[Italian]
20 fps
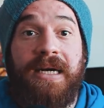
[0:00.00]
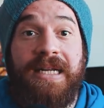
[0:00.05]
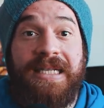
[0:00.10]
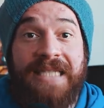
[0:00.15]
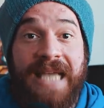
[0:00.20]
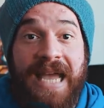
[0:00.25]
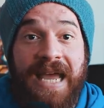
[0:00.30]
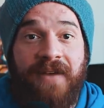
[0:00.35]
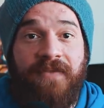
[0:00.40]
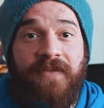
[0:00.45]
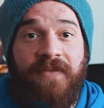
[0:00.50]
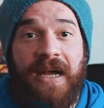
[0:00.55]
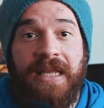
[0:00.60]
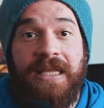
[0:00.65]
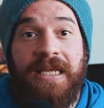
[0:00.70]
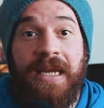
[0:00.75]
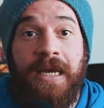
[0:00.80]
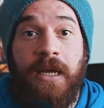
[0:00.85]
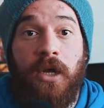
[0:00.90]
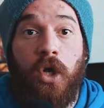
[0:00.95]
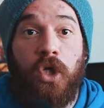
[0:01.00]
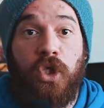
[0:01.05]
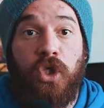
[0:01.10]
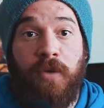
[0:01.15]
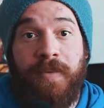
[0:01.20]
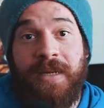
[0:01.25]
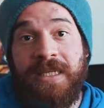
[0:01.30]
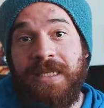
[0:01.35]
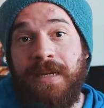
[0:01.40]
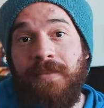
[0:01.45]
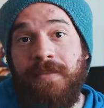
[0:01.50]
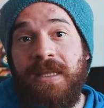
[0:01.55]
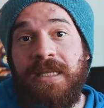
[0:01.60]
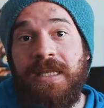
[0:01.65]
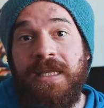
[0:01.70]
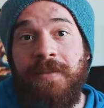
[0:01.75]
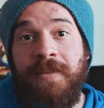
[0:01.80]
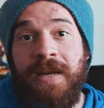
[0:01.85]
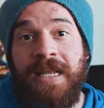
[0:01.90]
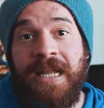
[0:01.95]
riserva di glicogeno
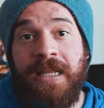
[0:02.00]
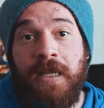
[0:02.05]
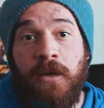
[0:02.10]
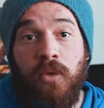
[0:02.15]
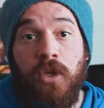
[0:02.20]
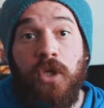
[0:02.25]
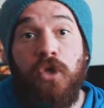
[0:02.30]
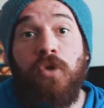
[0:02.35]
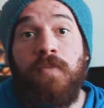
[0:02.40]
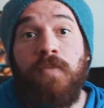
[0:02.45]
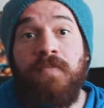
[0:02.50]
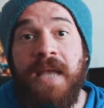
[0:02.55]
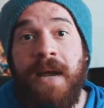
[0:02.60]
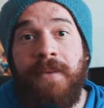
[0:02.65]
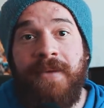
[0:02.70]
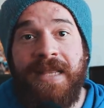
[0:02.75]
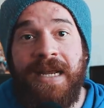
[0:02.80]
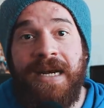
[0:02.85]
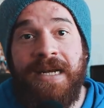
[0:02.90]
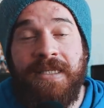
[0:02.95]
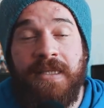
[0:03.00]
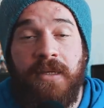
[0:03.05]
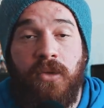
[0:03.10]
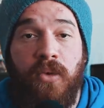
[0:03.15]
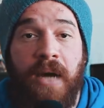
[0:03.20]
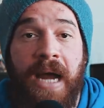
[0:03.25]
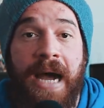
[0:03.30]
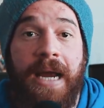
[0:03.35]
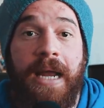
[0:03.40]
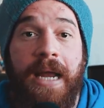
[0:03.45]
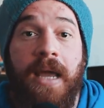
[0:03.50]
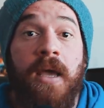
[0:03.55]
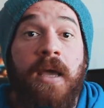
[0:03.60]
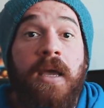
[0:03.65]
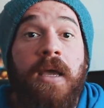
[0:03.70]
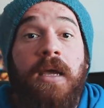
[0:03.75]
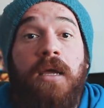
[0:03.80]
parzialmente depletata e quindi dobbiamo andarla a saturare,